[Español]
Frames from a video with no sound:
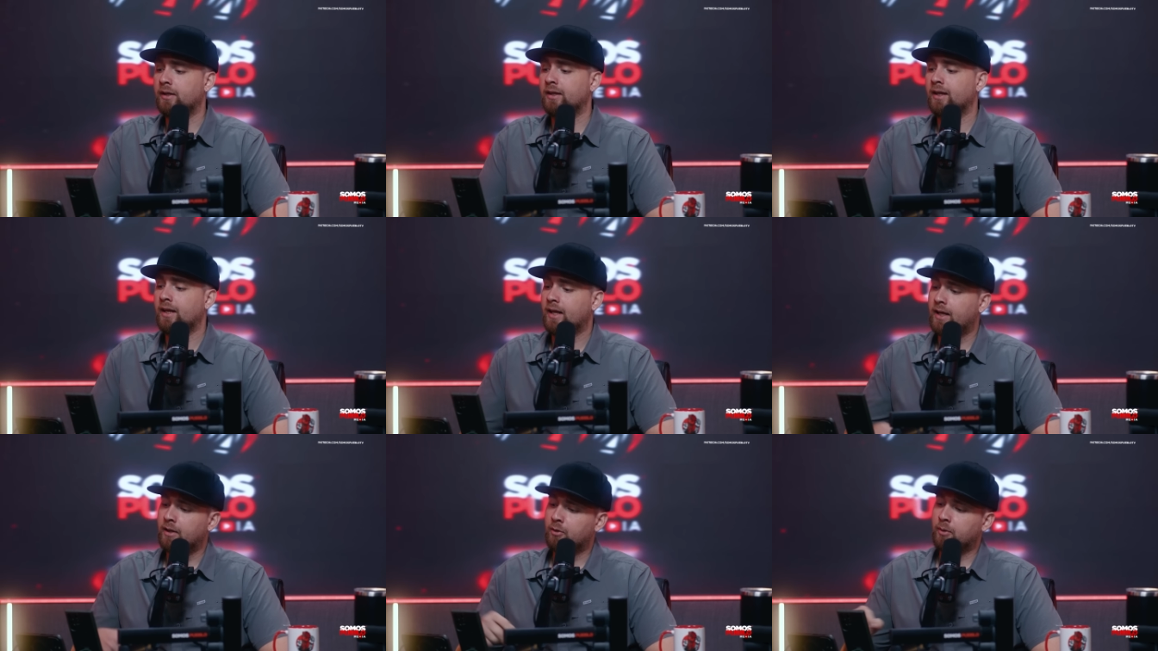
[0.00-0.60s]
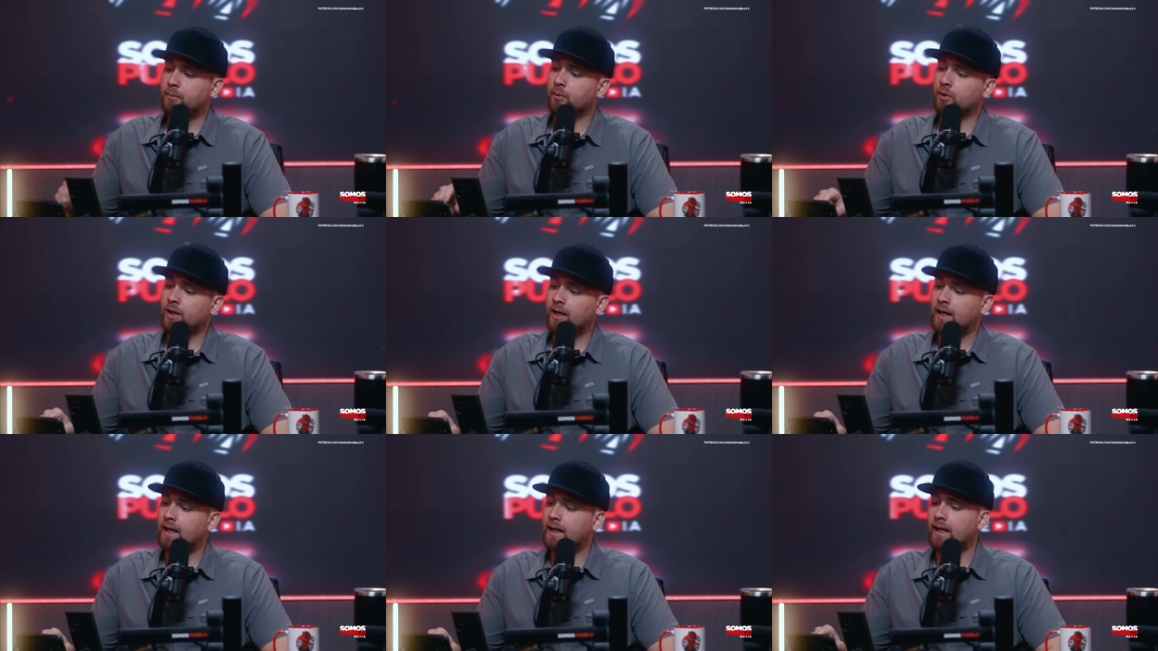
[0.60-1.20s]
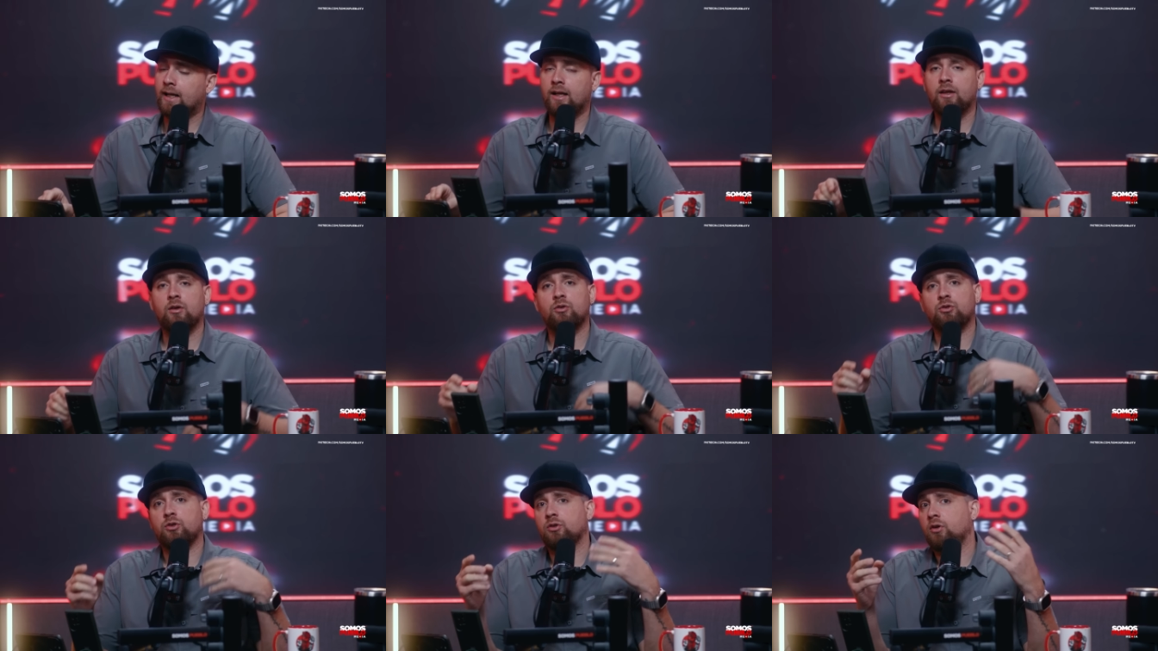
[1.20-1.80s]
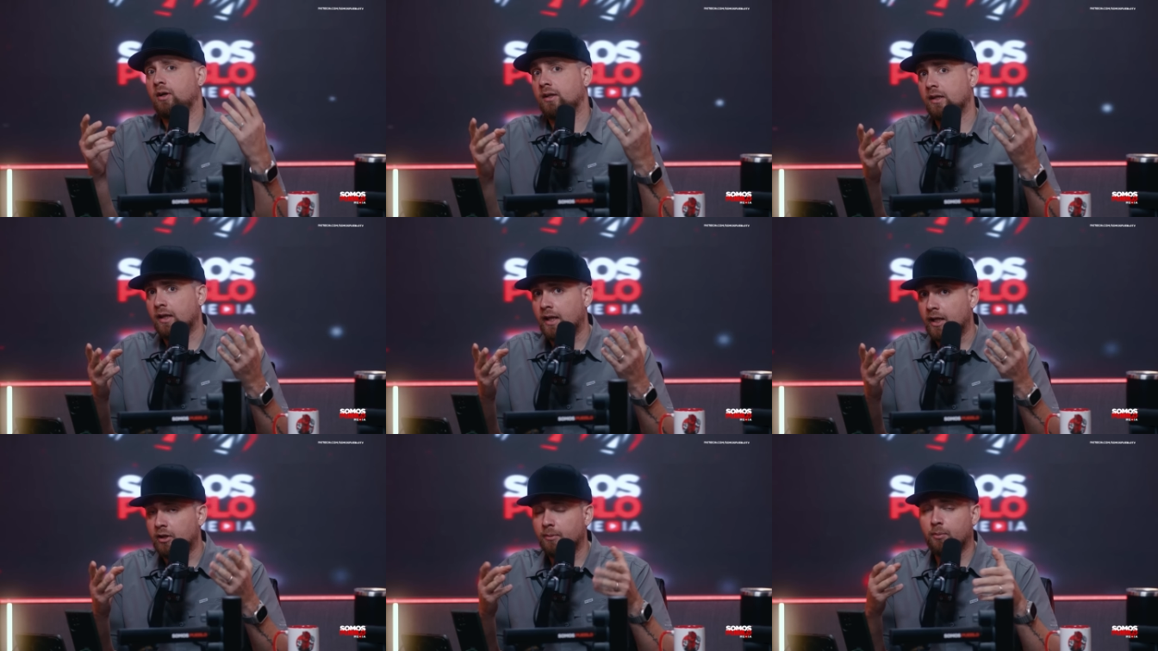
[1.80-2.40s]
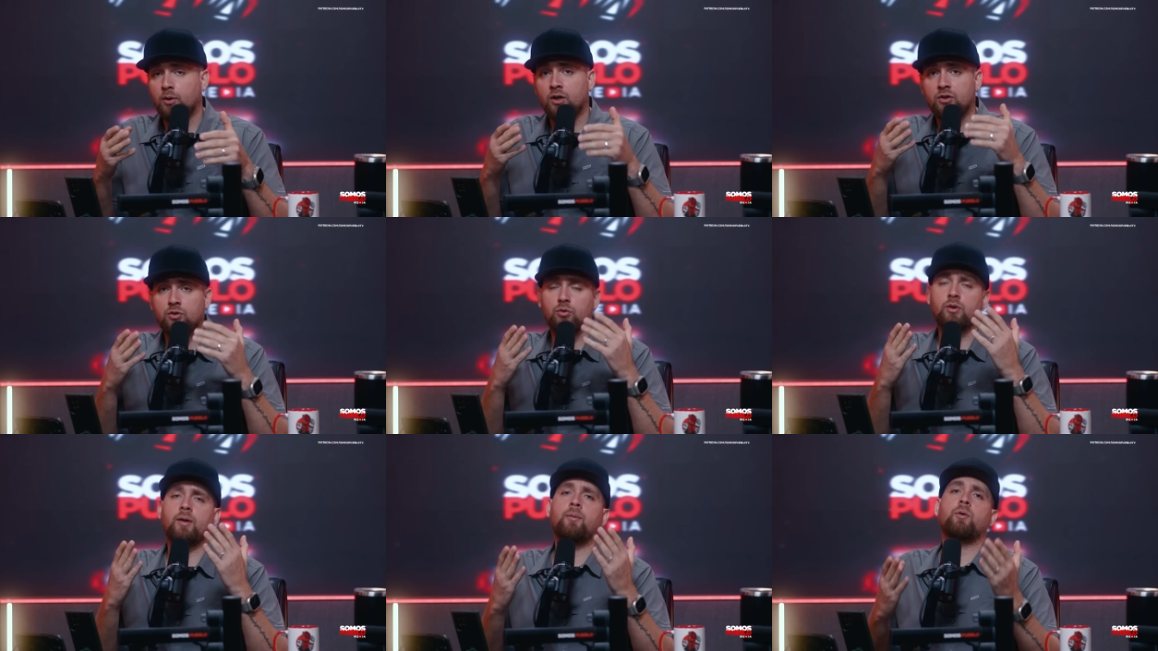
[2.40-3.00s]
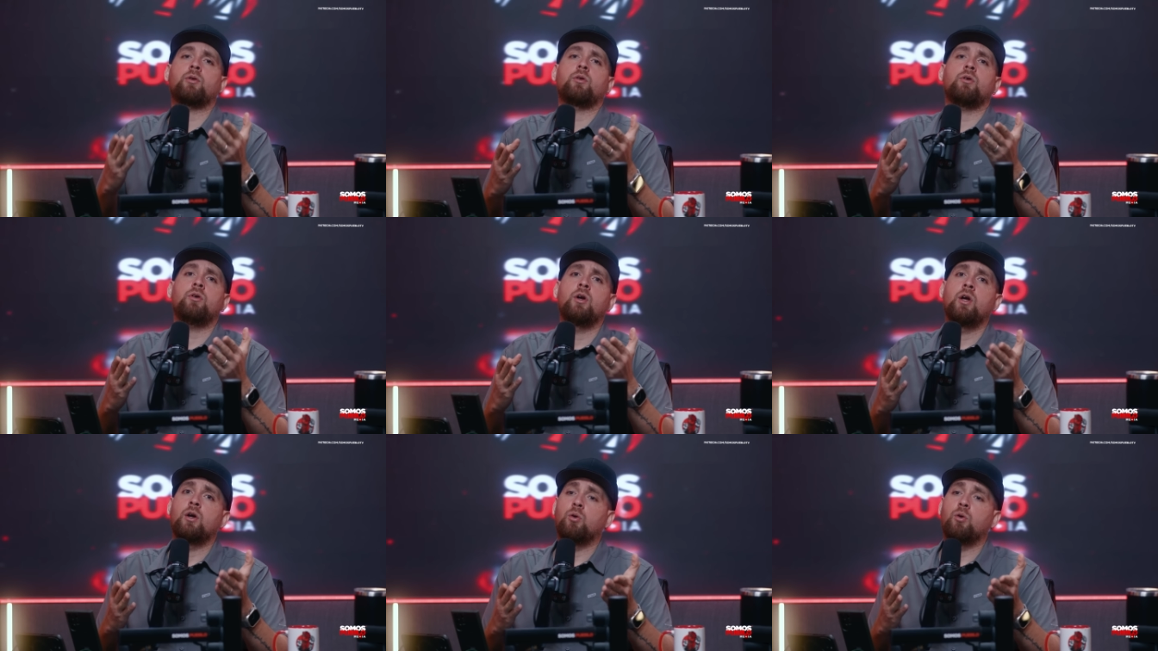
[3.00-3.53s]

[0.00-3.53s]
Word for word: dinero y poner la cara de los otros candidatos, porque si usted votó,